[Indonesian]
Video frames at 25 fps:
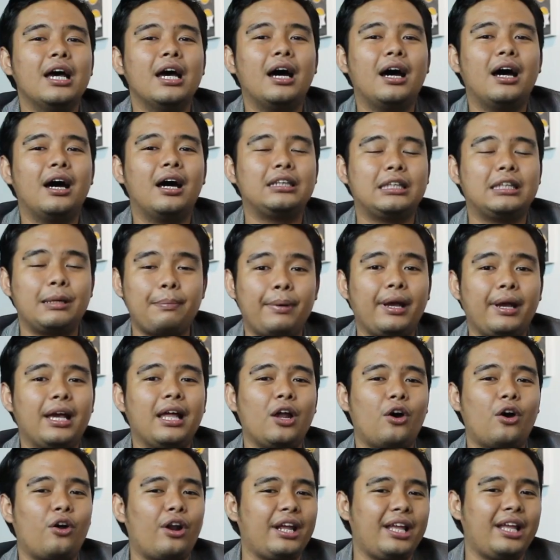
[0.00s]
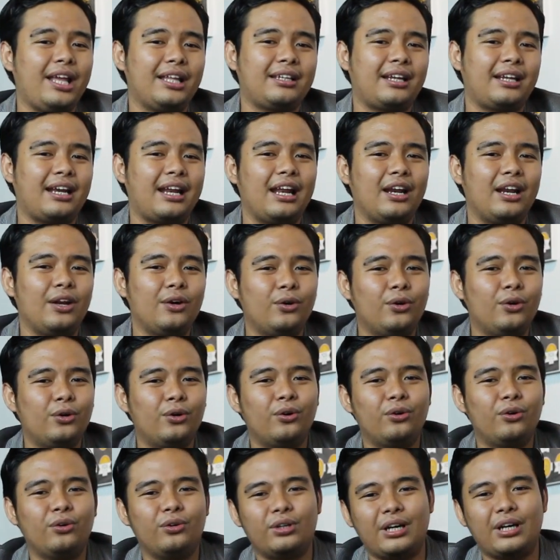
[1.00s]
uh, tipikal orang yang
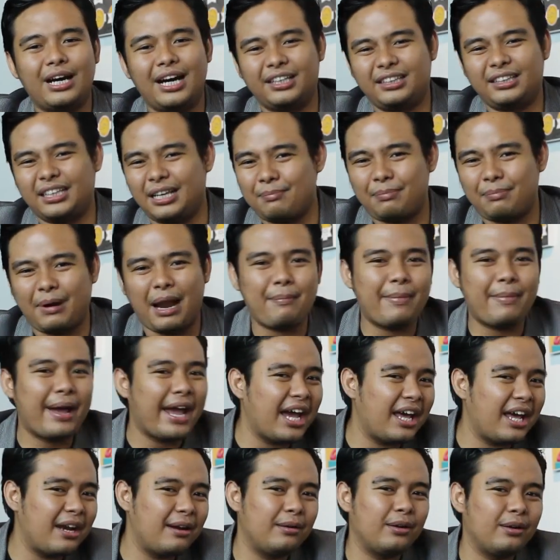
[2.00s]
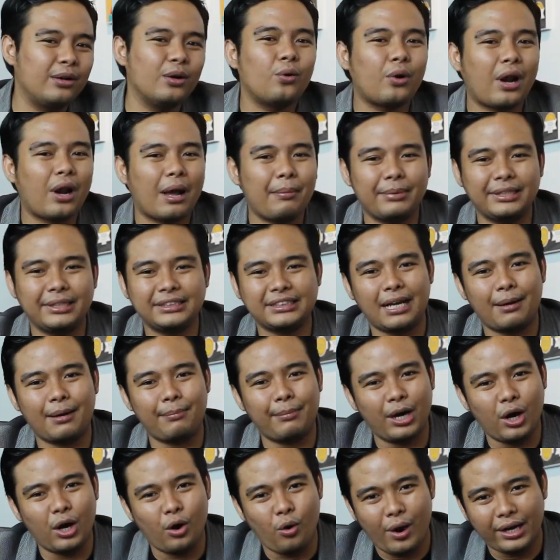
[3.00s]
terlalu uh, temperamen, kurang bisa
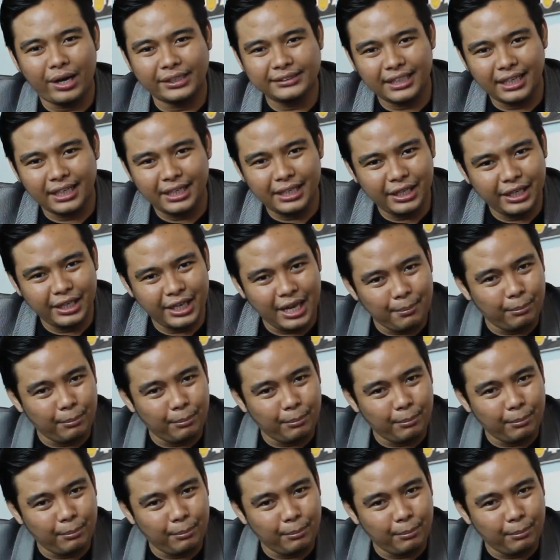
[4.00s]
menguasai